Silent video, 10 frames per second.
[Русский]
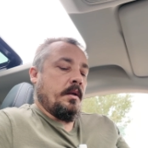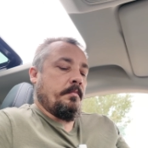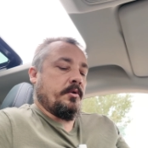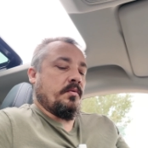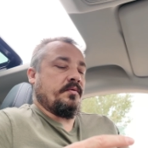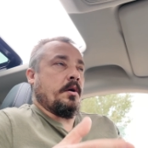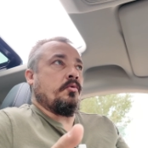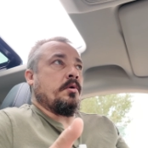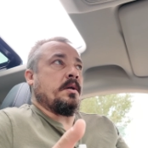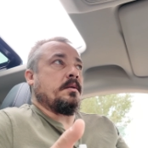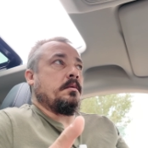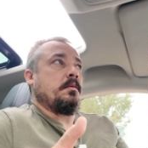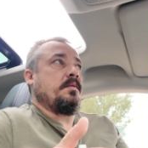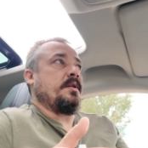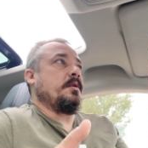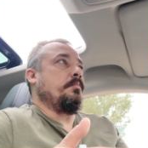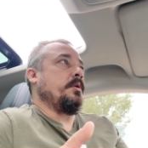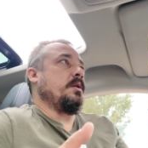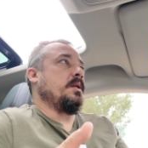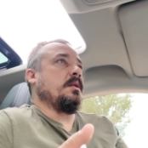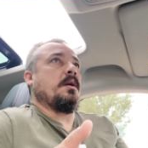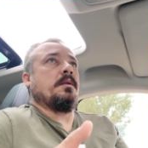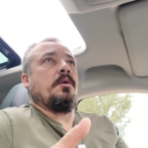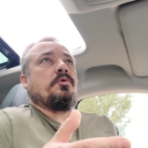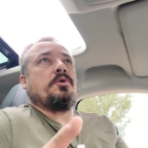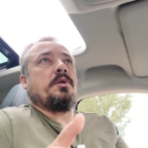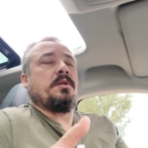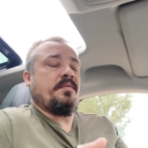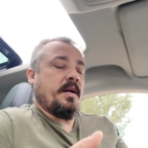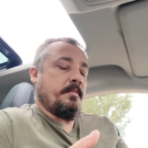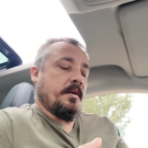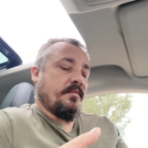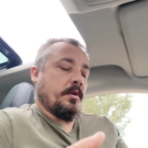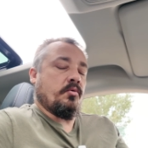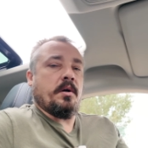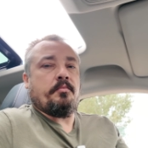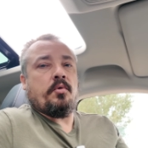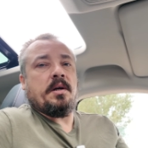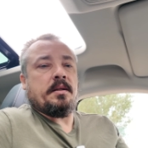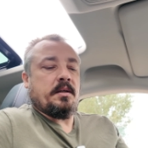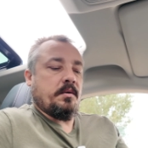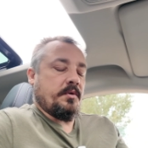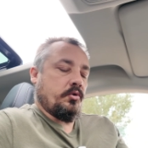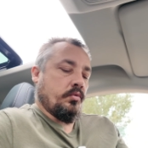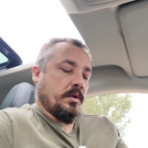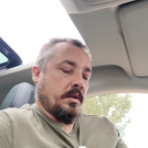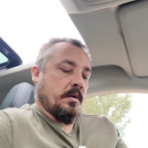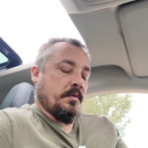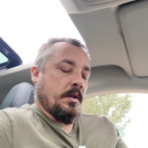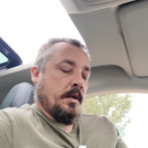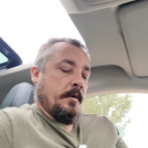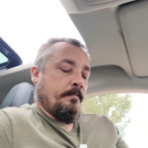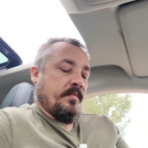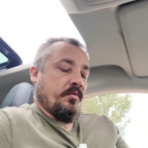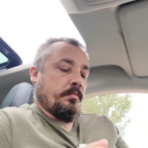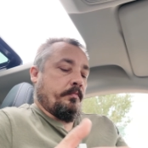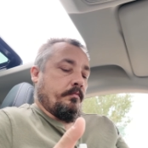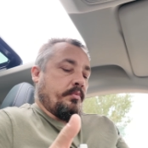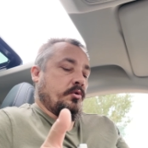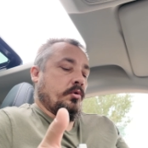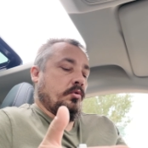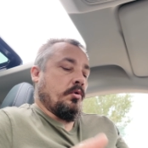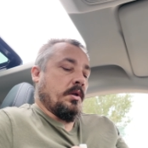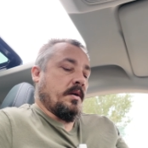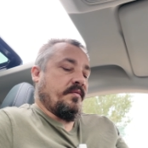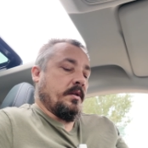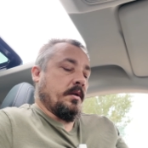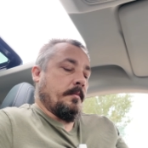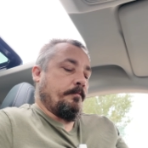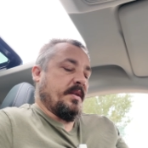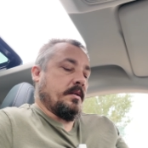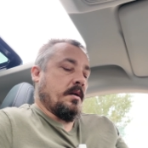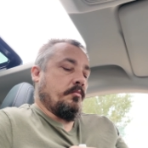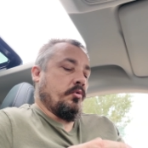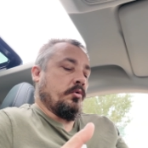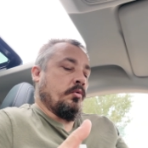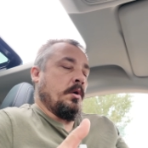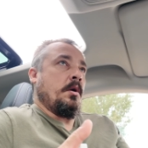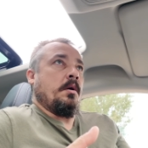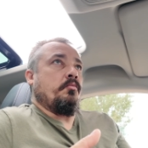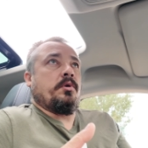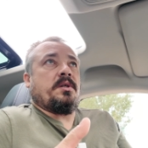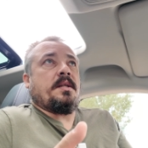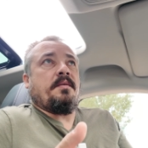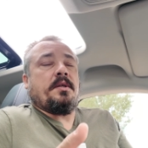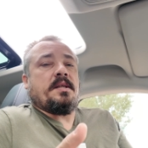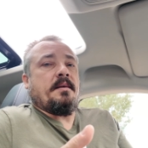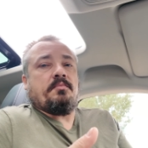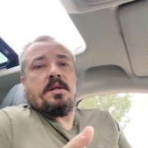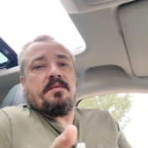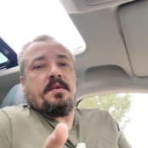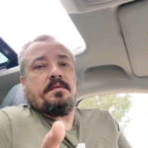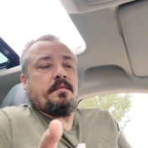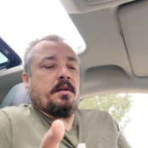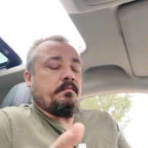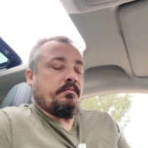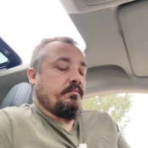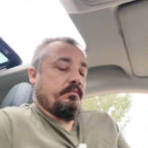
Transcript: И потом второй раз 250, когда уже через время второе поле на 9 штук ставил. Вот 500 долларов это за работу. Будешь ставить сам, соответственно,